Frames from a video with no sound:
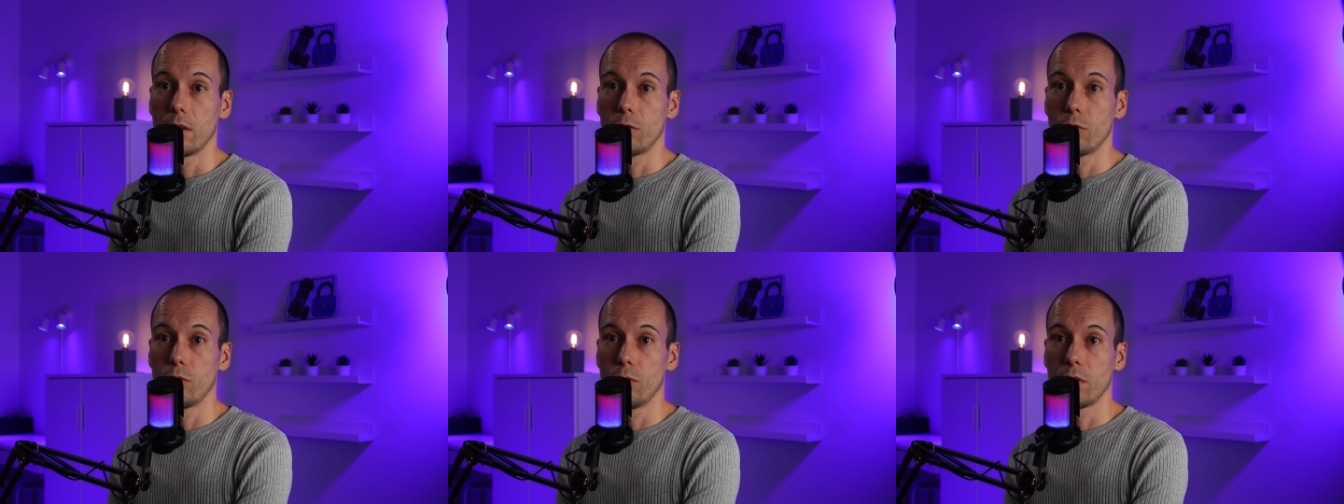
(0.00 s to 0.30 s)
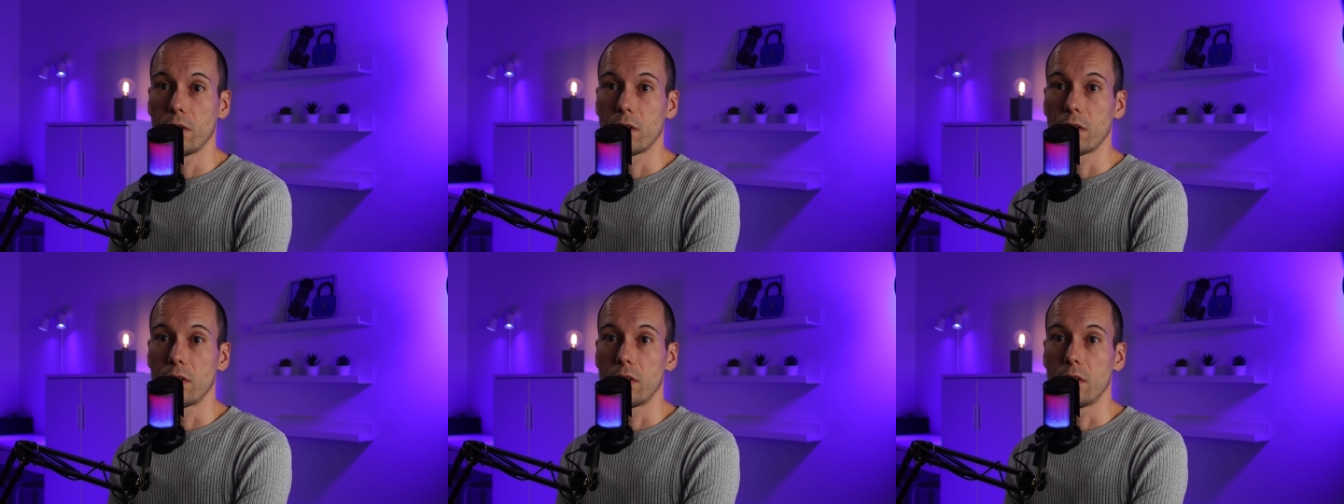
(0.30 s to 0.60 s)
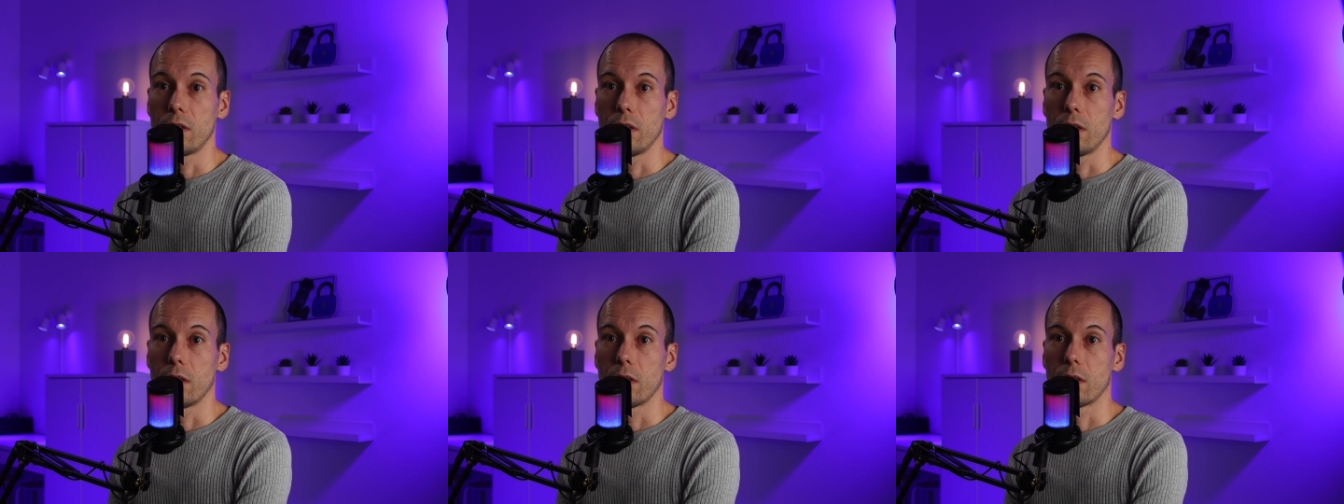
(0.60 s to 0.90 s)
durch
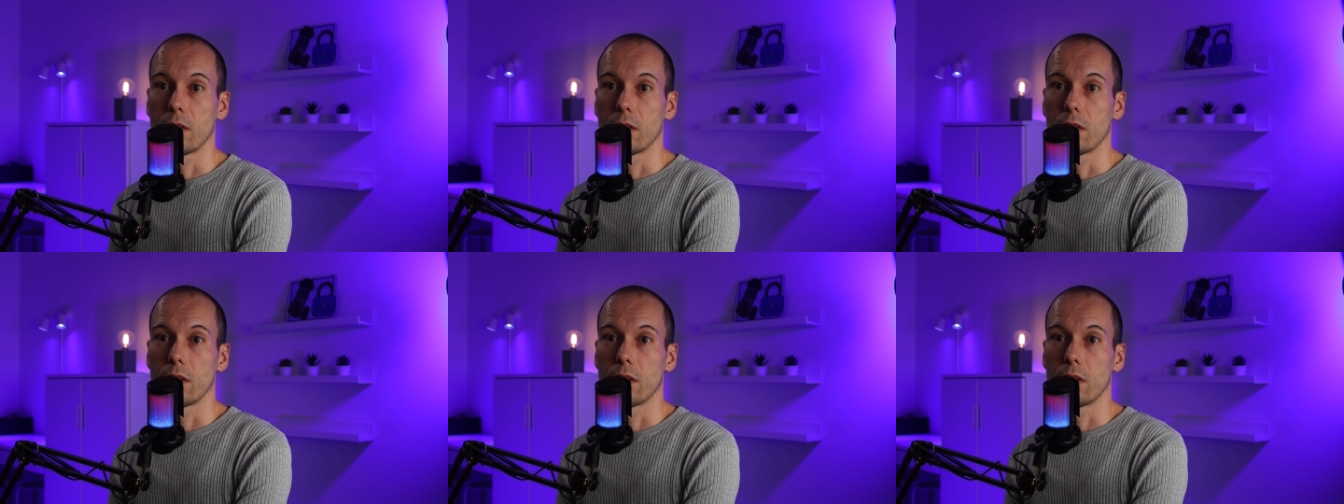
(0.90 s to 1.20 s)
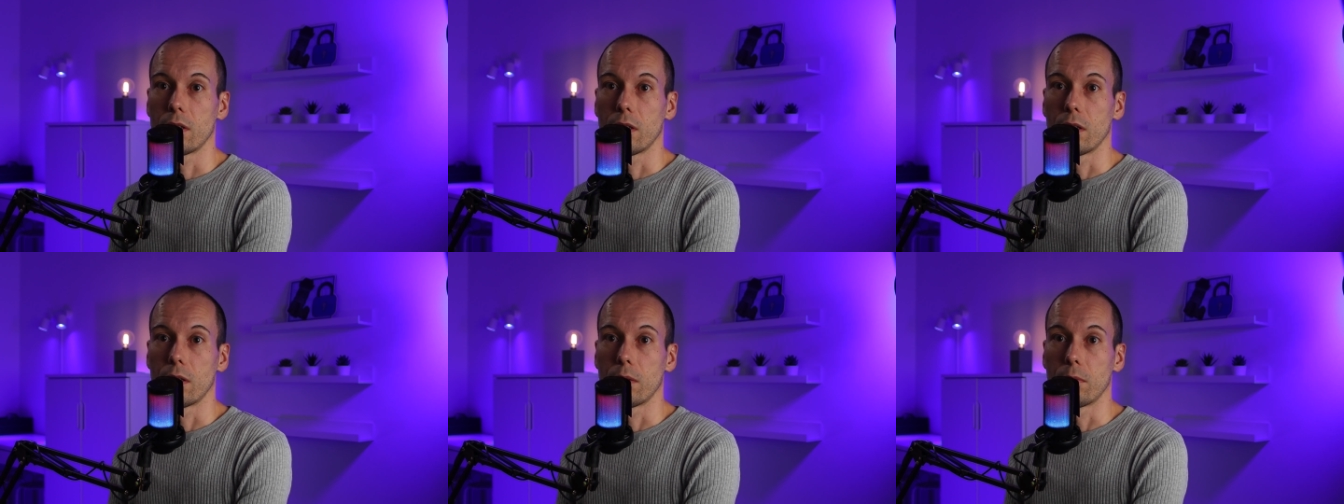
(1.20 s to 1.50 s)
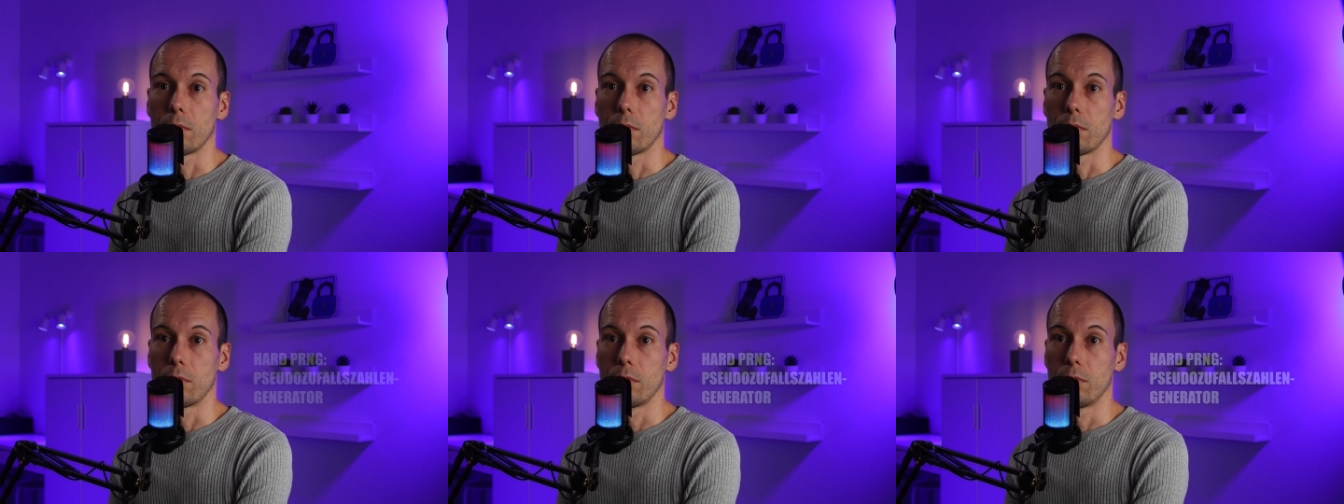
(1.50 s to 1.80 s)
den
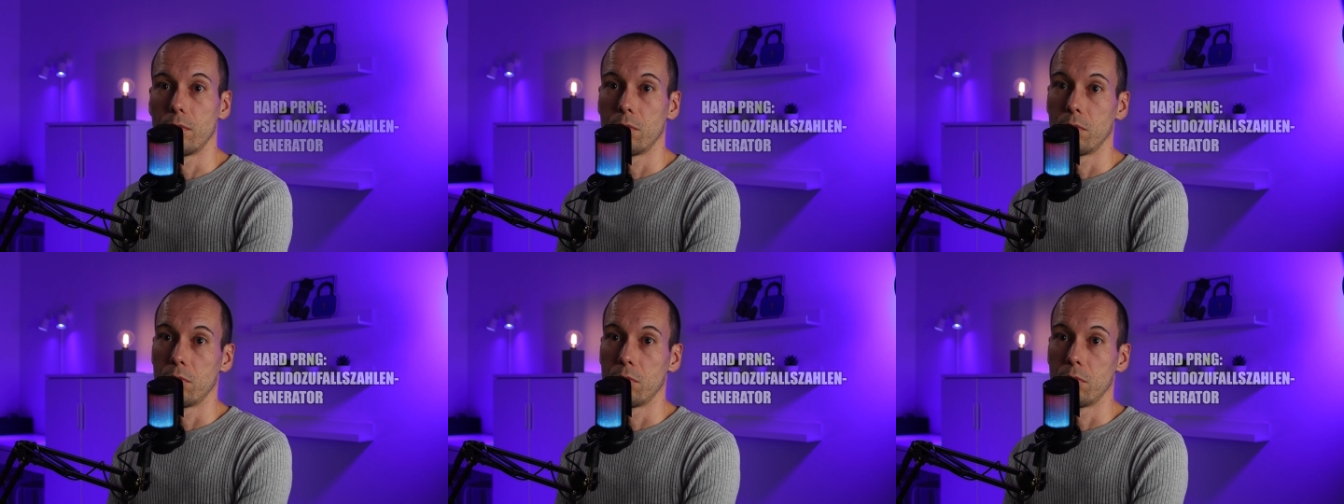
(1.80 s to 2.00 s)
ähm,